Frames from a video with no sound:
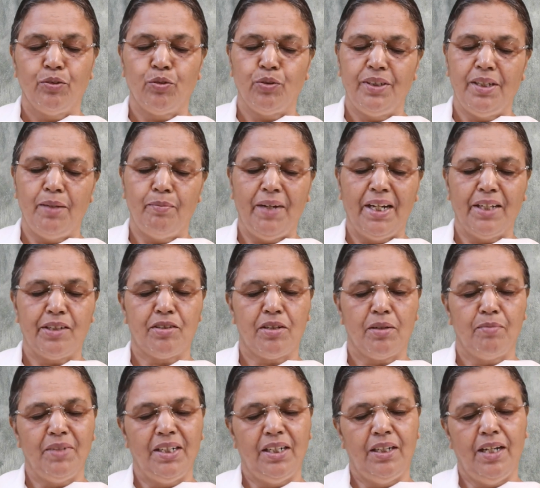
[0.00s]
சுய
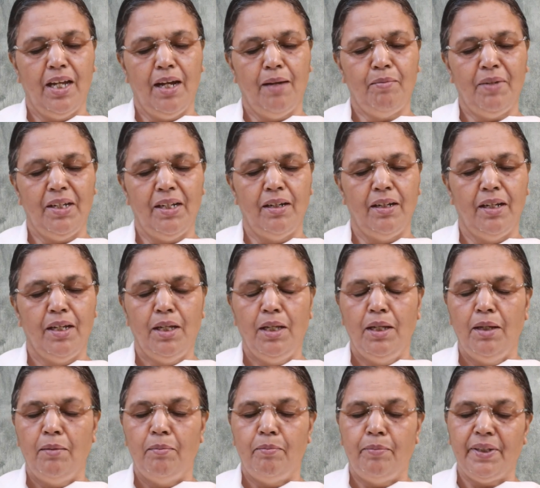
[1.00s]
மாற்றம் இல்லாமல்
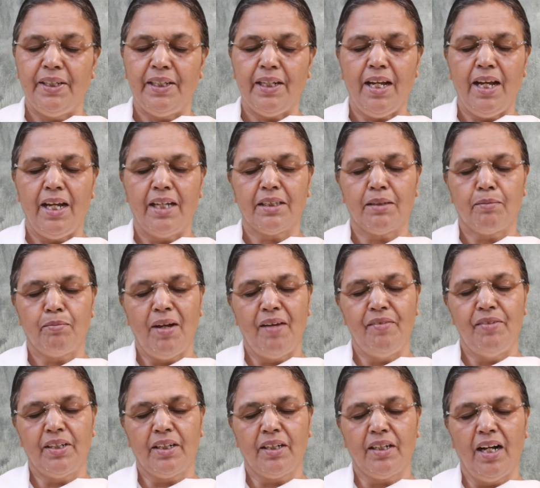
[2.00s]
பிற
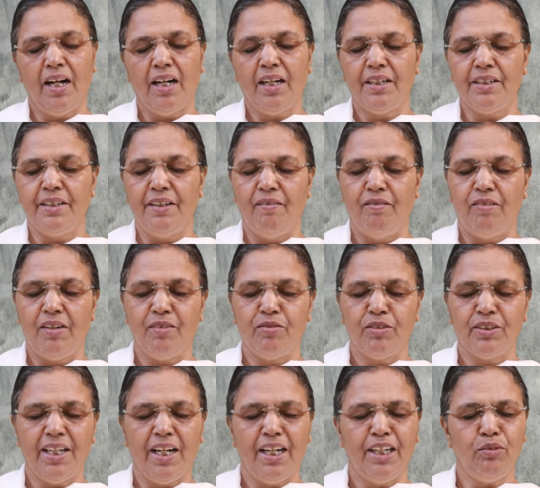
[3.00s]
ஆத்மாவிற்காக
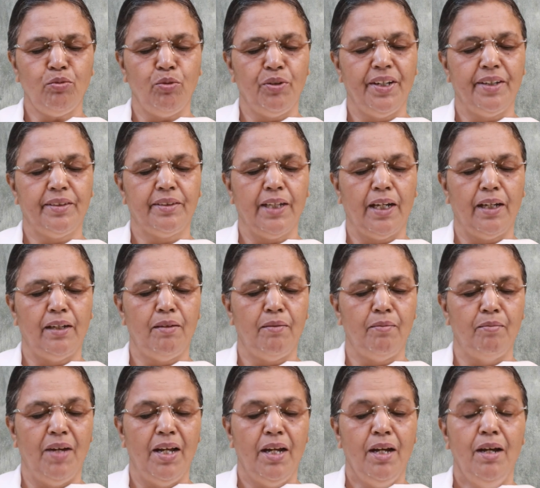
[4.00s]
எவ்வளவுதான்
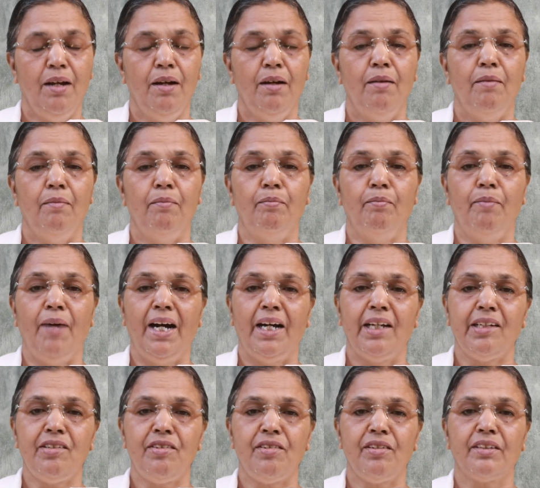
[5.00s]
உழைத்தாலும்
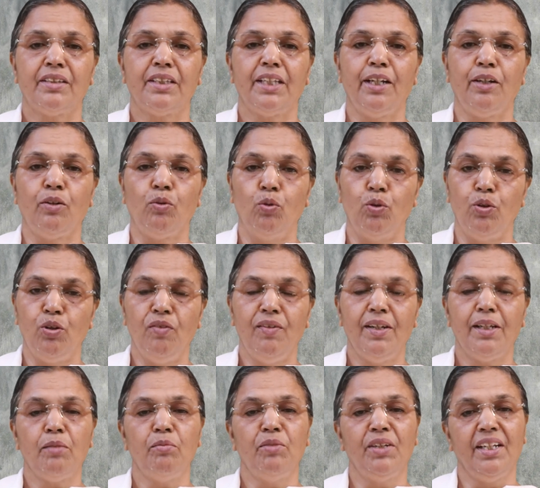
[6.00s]
மாற்றத்தை கொண்டு
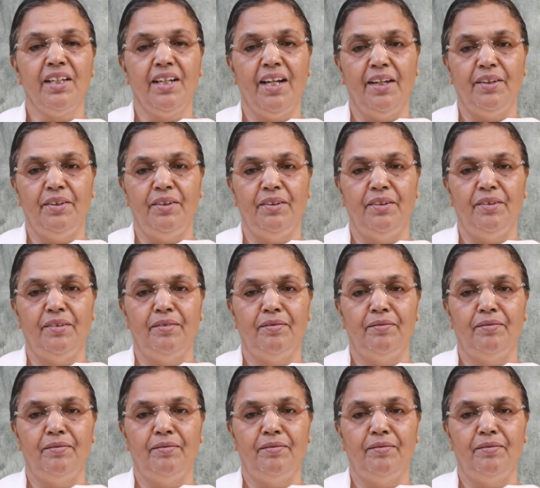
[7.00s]
வர முடியாது